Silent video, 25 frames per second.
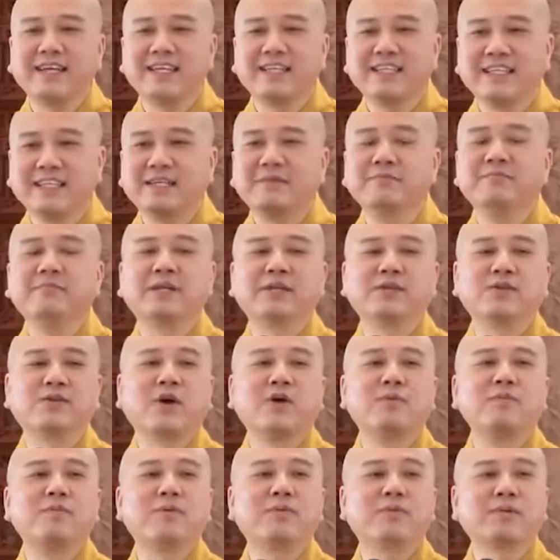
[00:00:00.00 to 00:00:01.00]
Nhưng mình
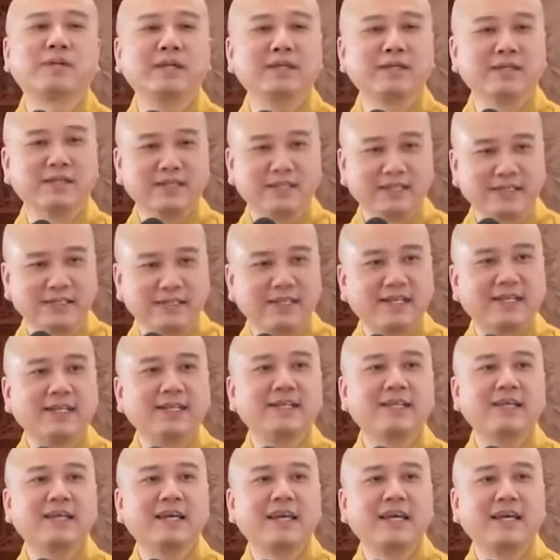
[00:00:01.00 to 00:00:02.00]
có một từ
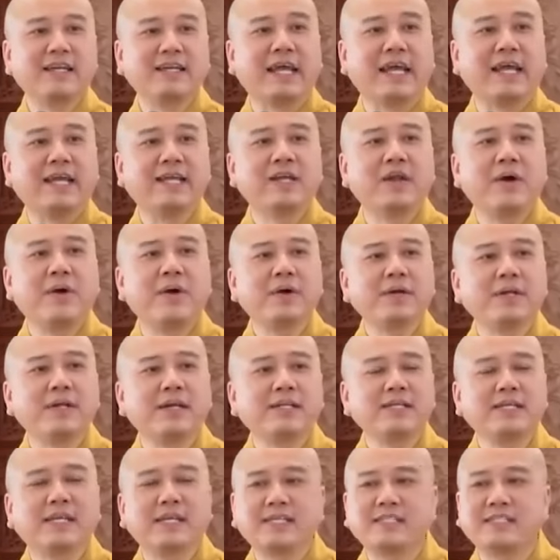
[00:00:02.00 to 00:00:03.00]
nữa để nói
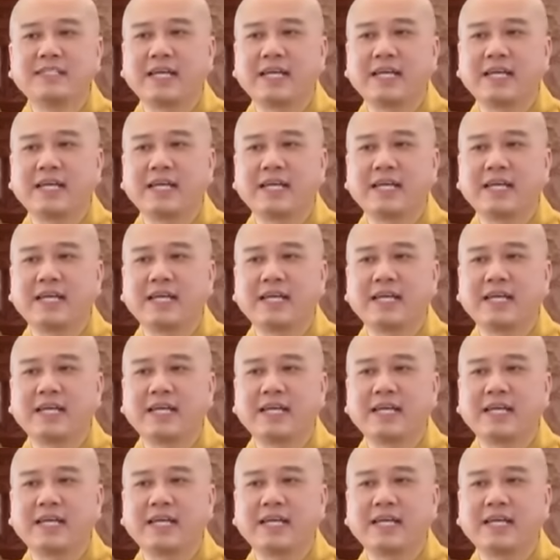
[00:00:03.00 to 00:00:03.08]
đến cái